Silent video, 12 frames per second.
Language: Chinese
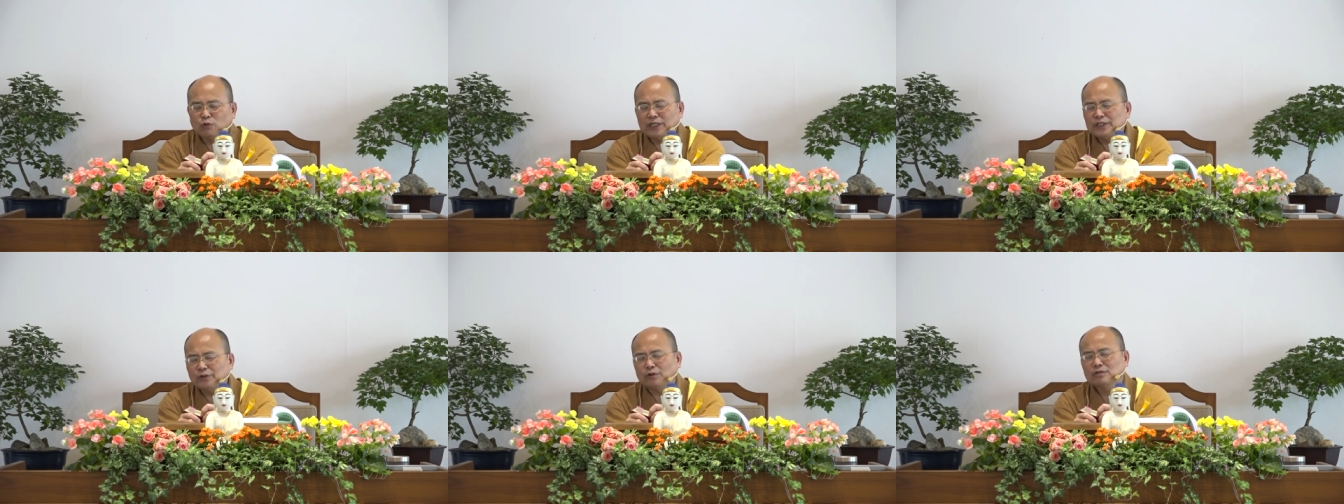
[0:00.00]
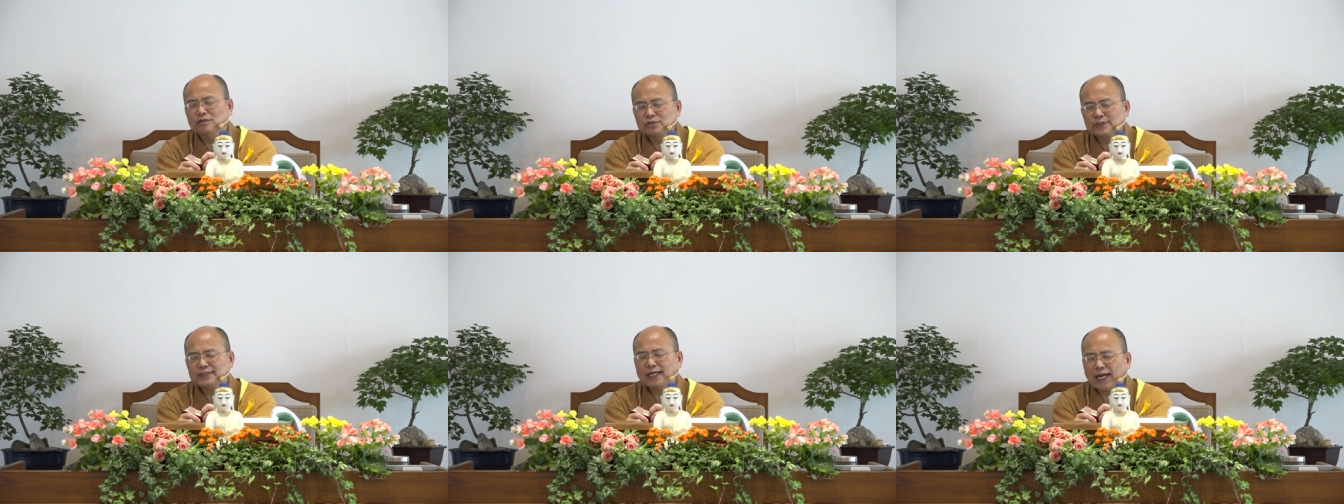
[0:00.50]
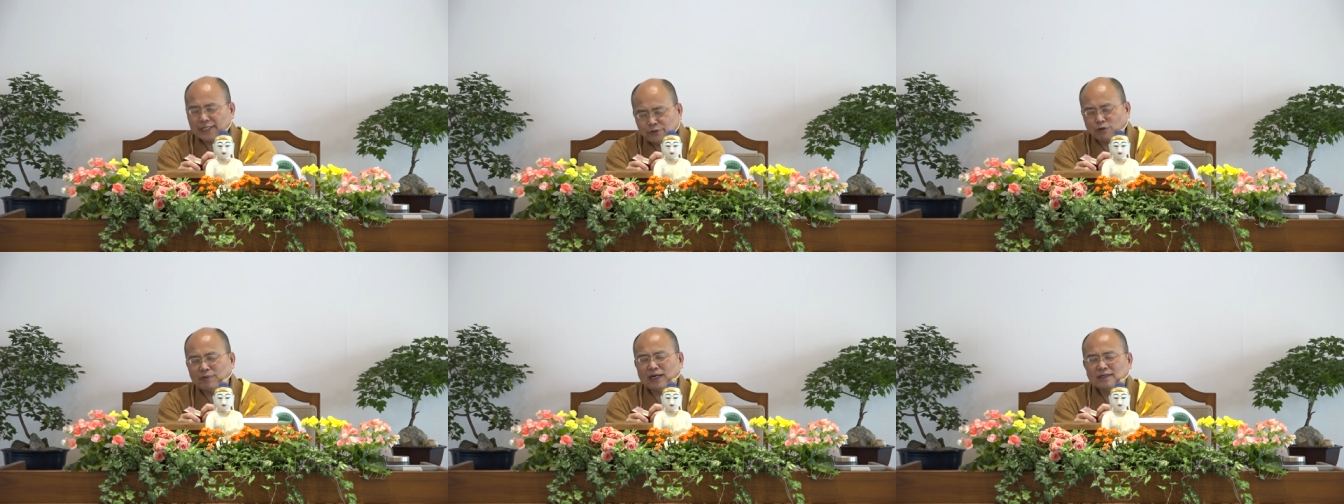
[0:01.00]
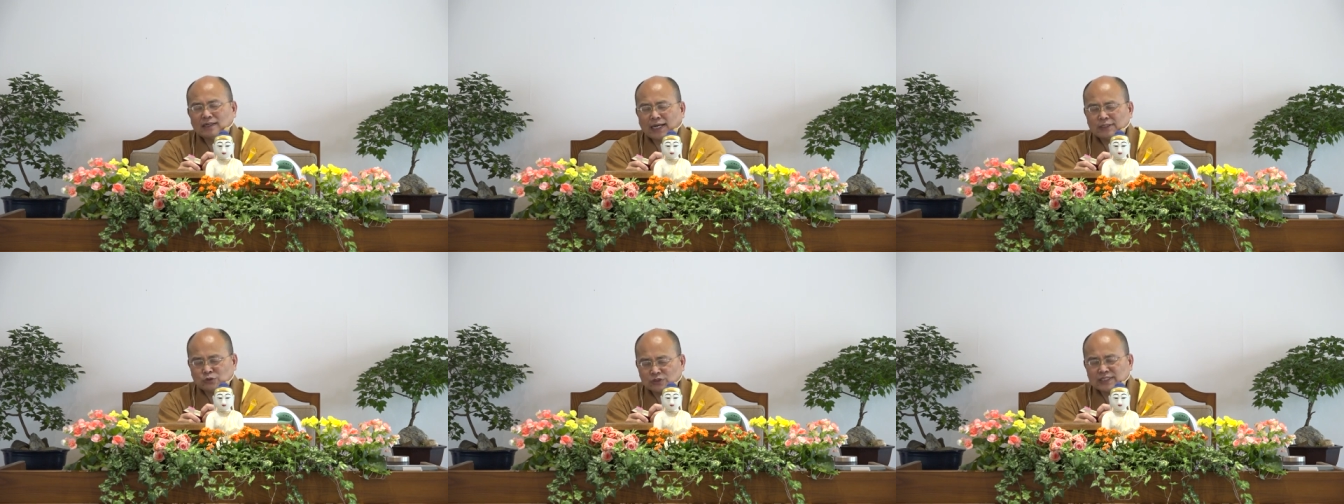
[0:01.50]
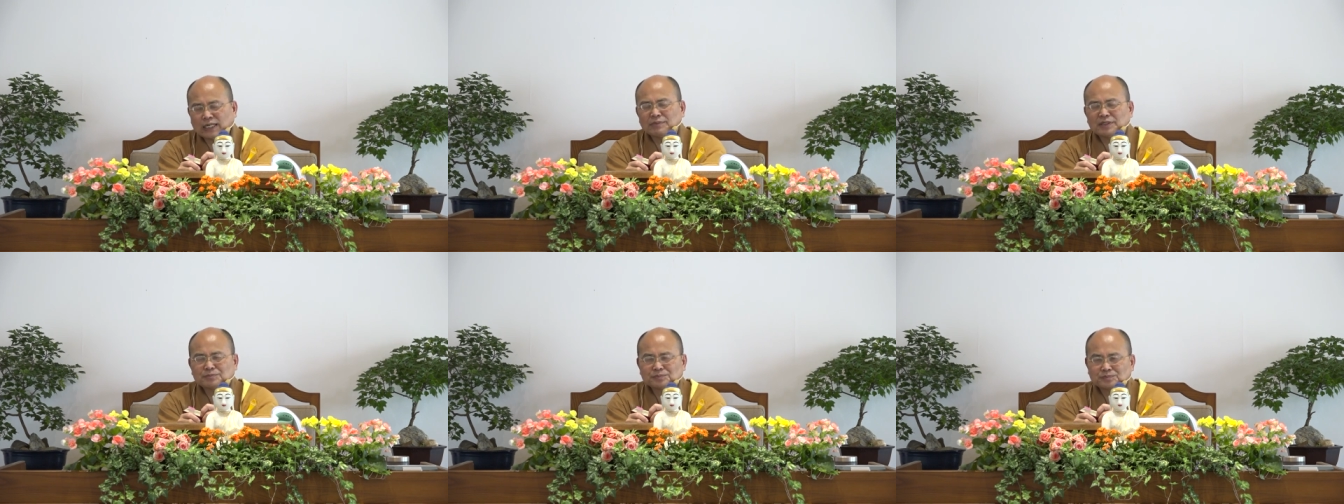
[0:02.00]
唯有就是还有吗？还存在吗？